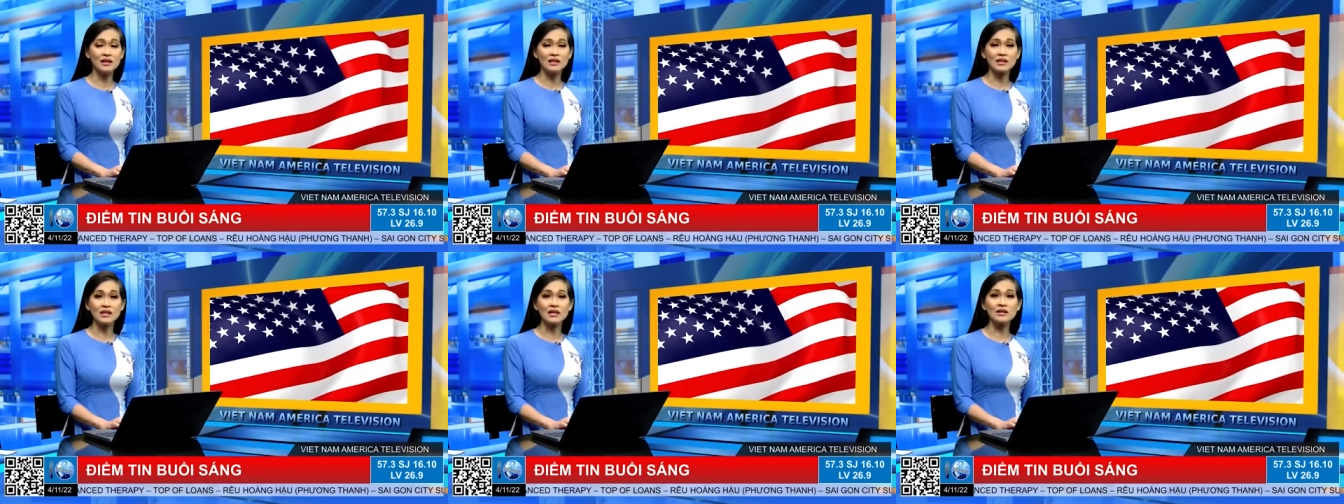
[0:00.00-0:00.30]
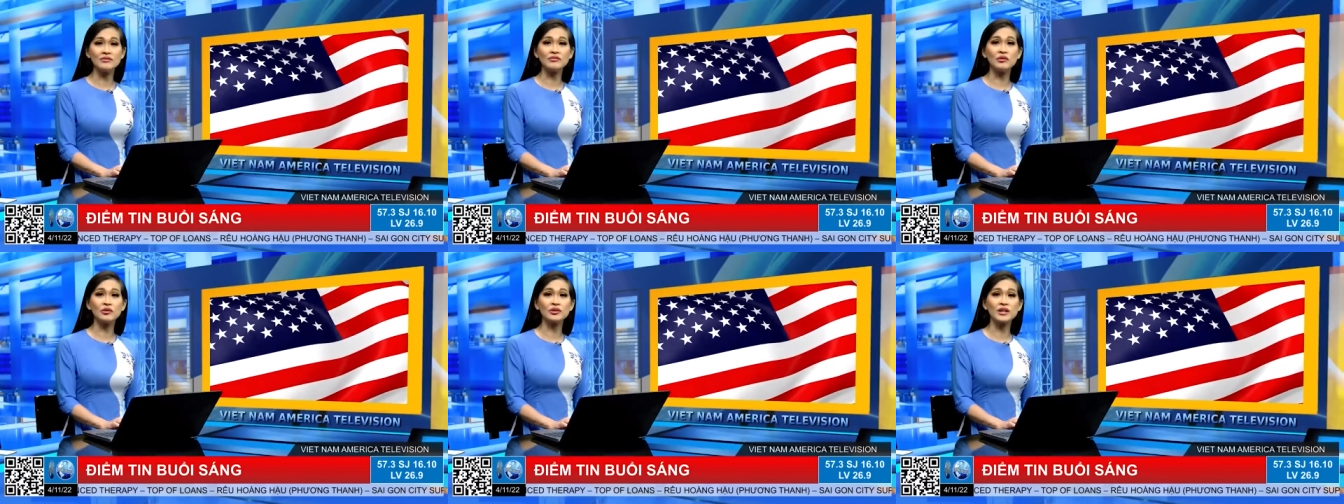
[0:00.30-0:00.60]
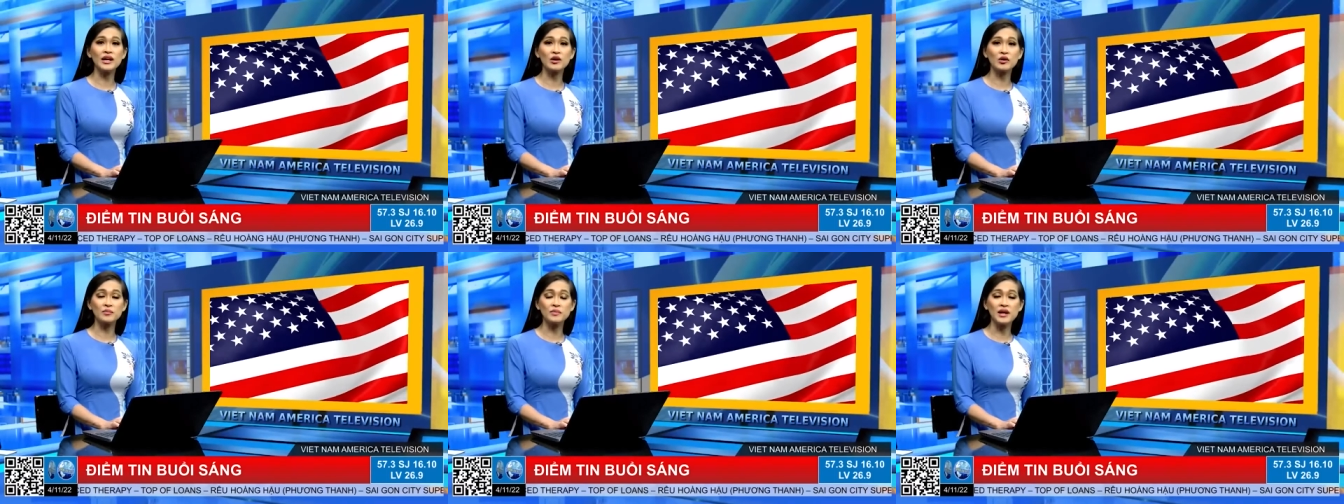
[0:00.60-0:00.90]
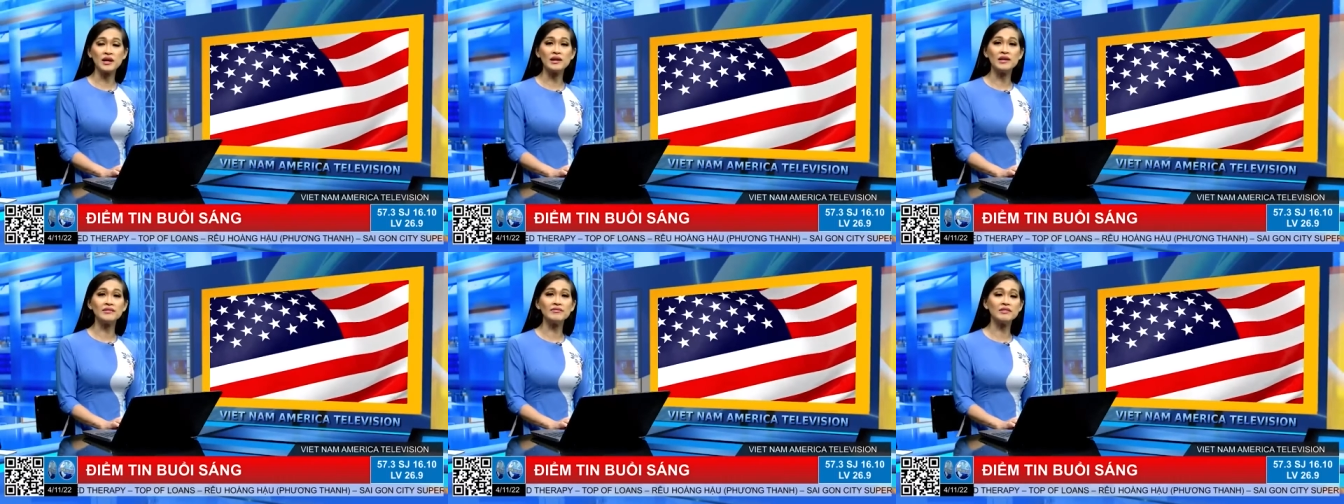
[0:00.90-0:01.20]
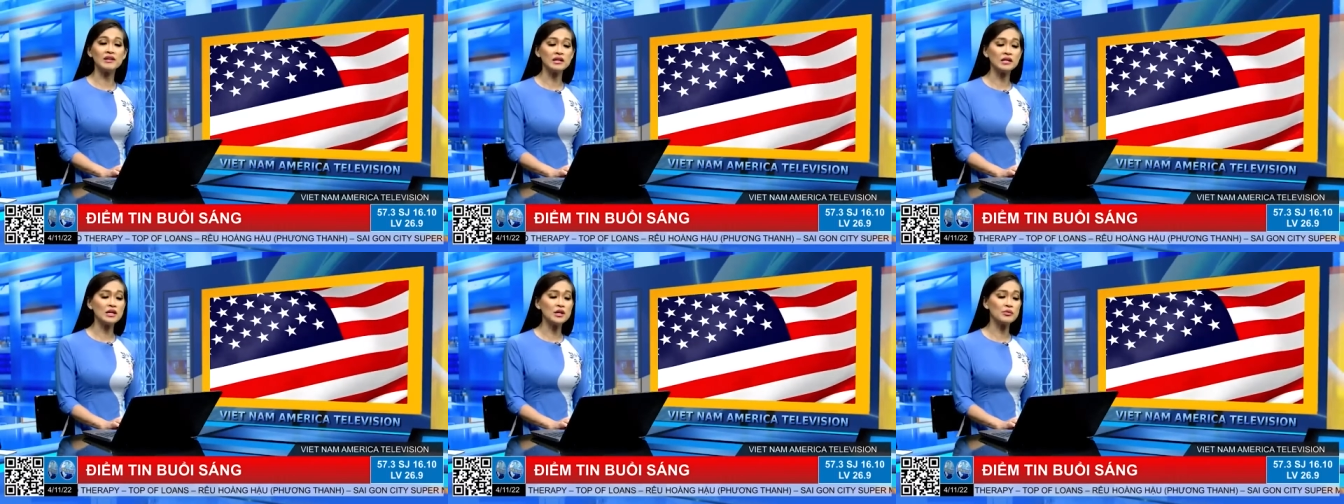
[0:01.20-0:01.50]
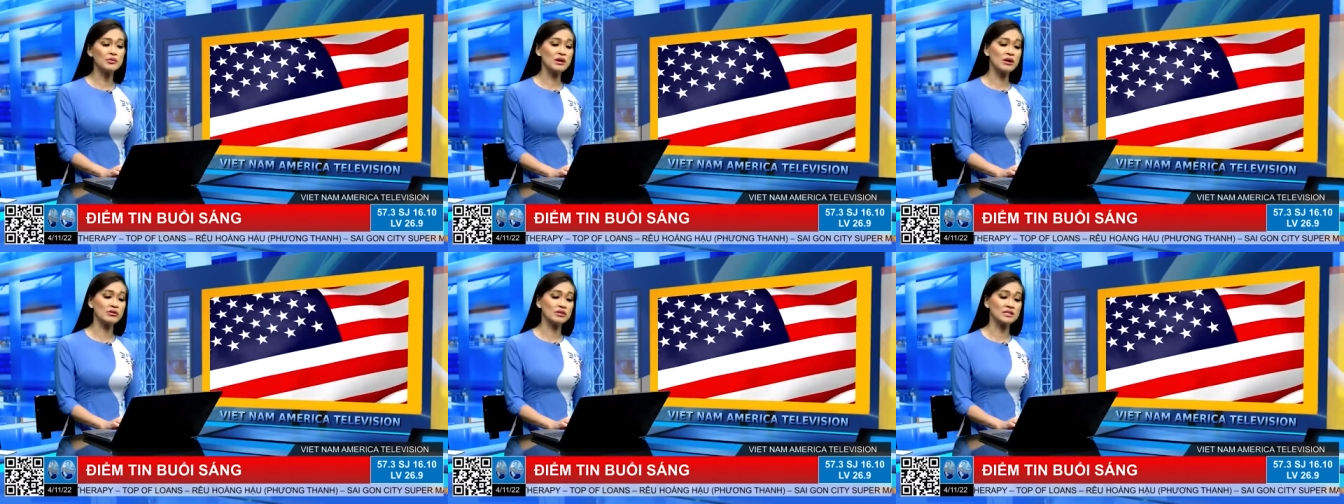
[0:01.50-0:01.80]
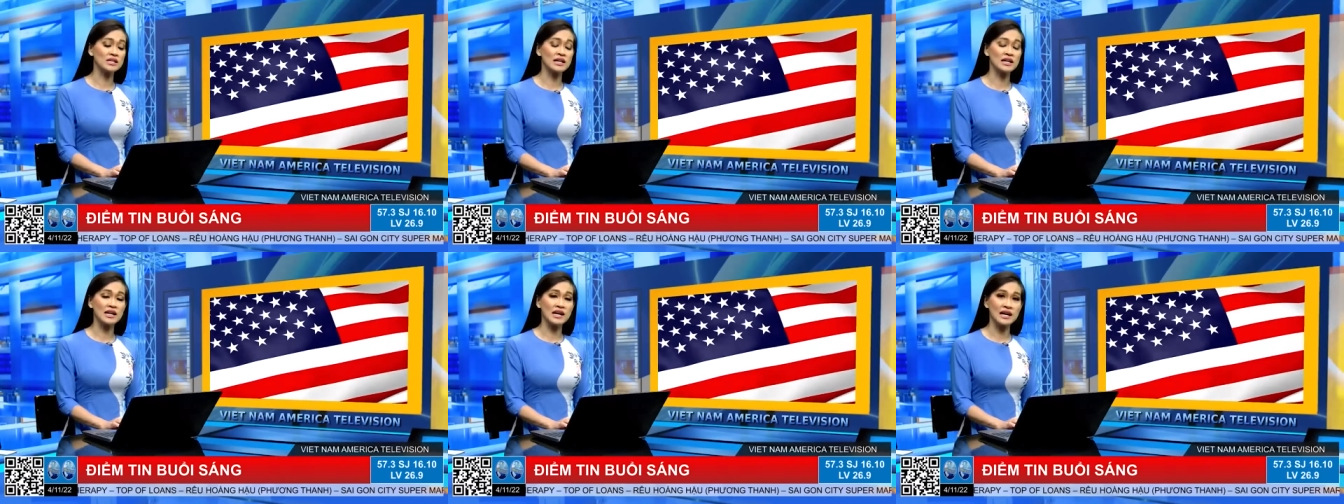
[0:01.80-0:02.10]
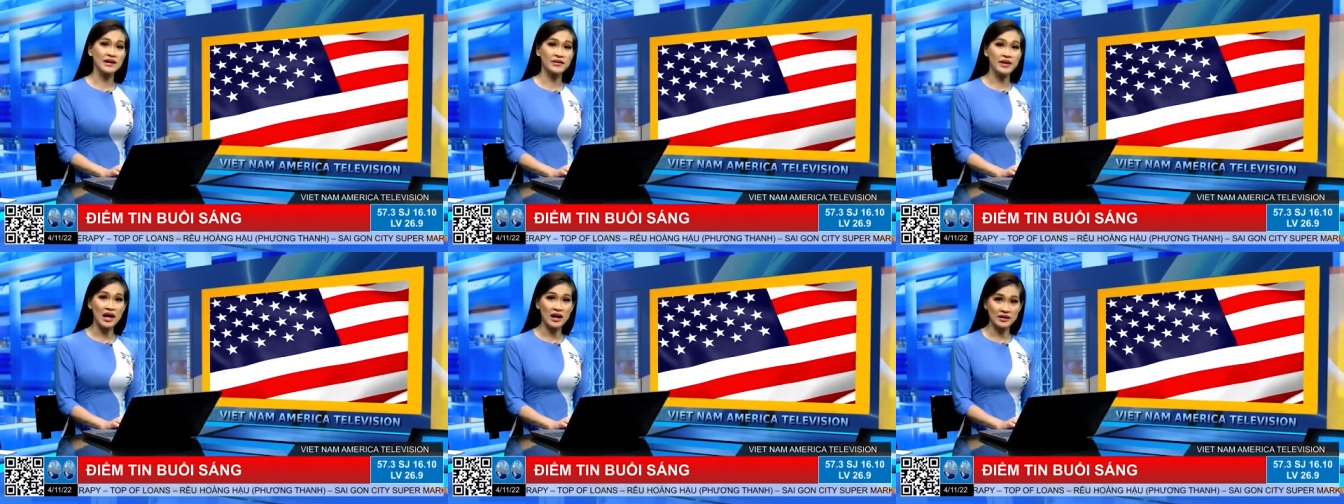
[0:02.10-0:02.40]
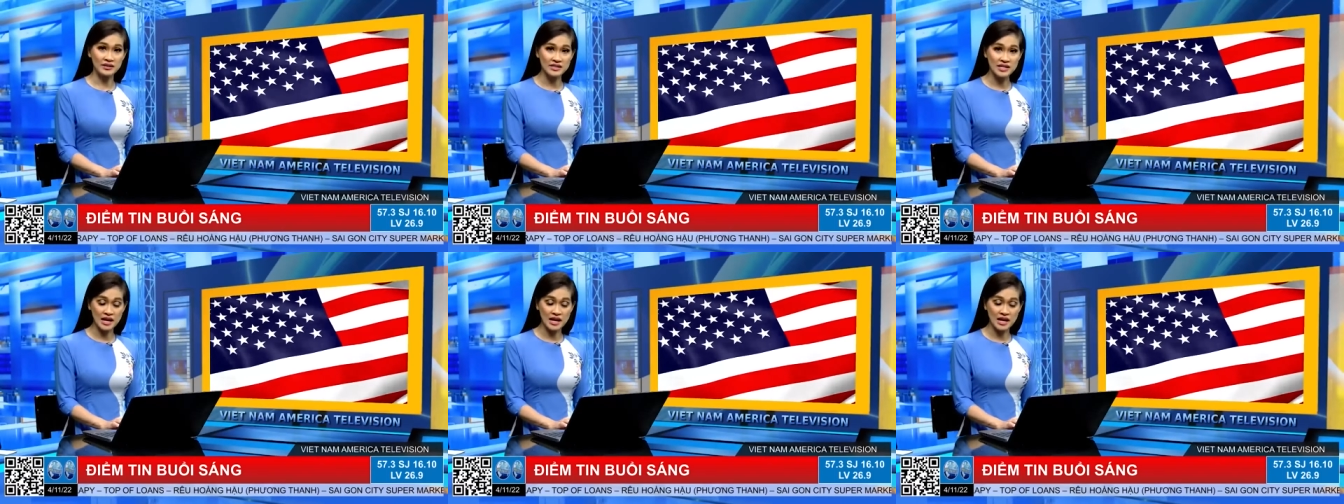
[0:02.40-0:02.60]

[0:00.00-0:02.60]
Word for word: California cũng đã lên tiếng yêu cầu rằng là đã